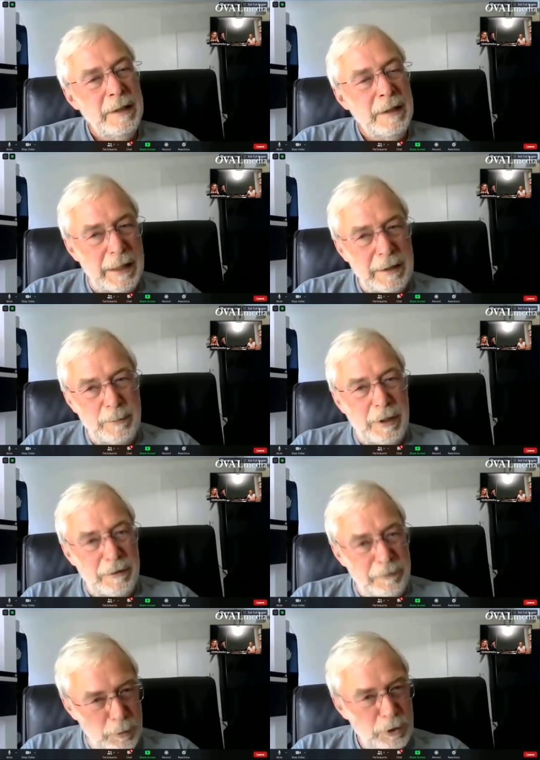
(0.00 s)
einem
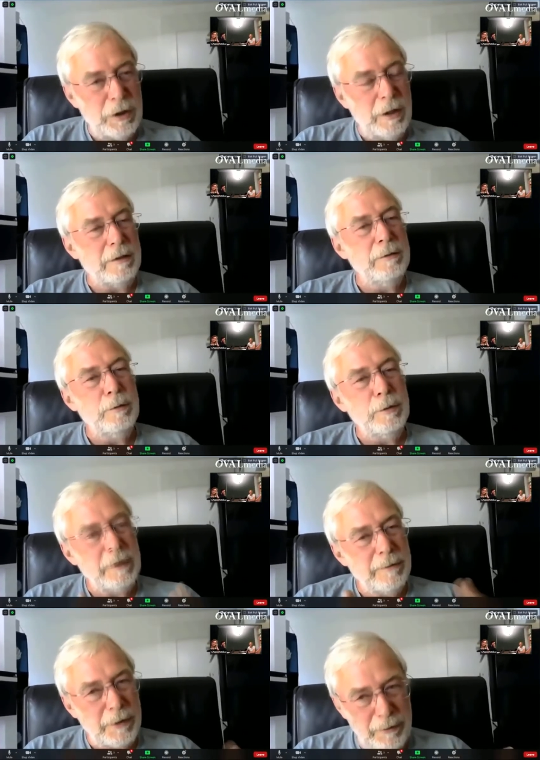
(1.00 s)
dann vorschlagen
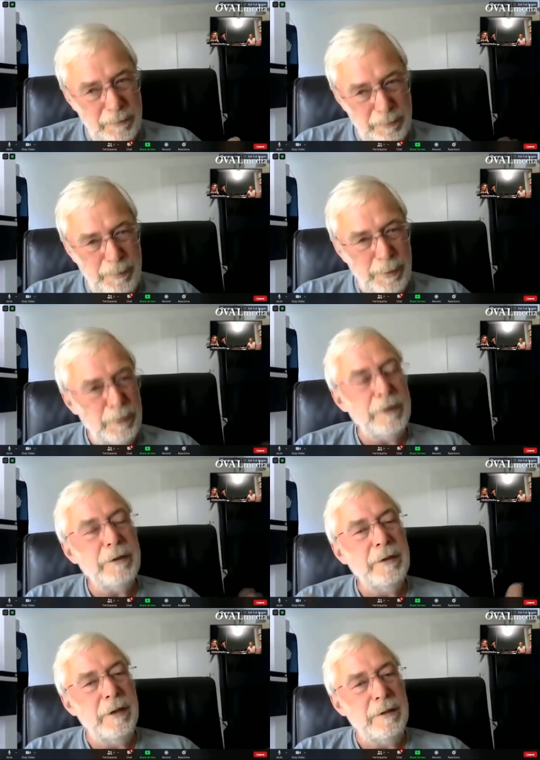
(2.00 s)
oder was
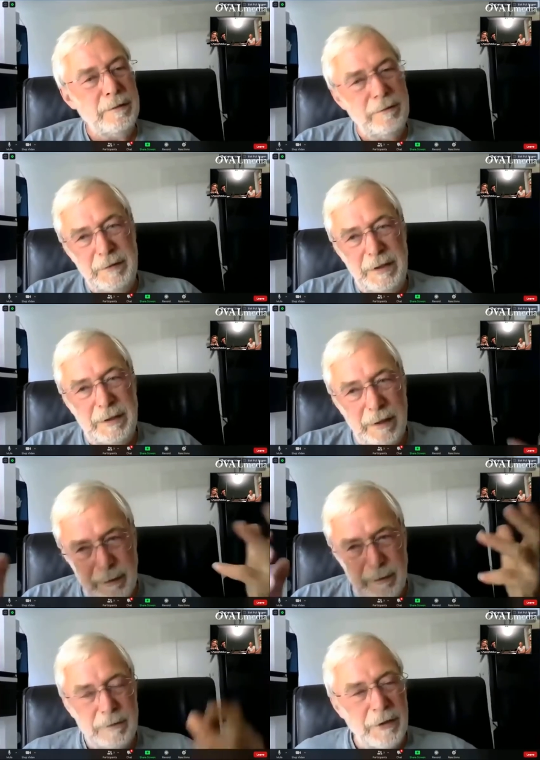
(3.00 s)
Behörden an, die da
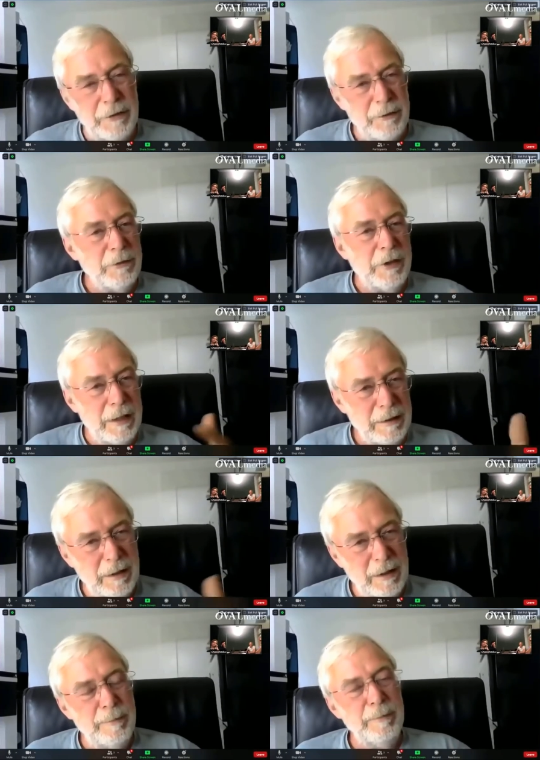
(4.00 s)
irgendwas zu
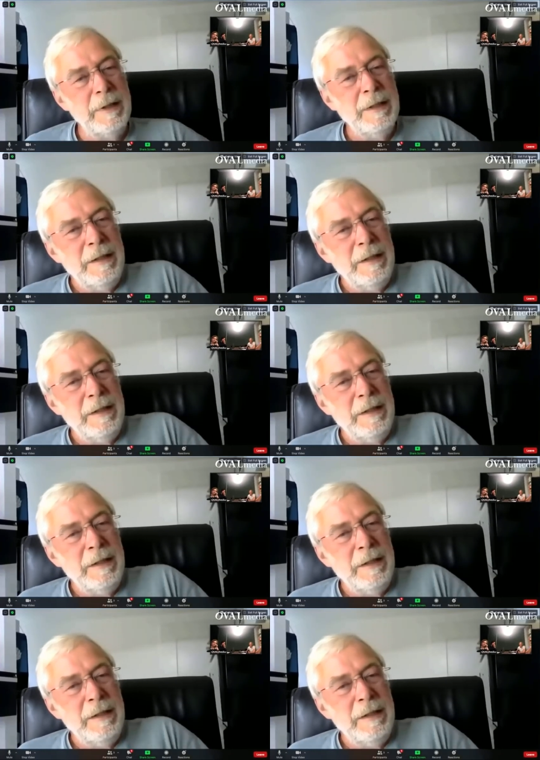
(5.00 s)
sagen haben,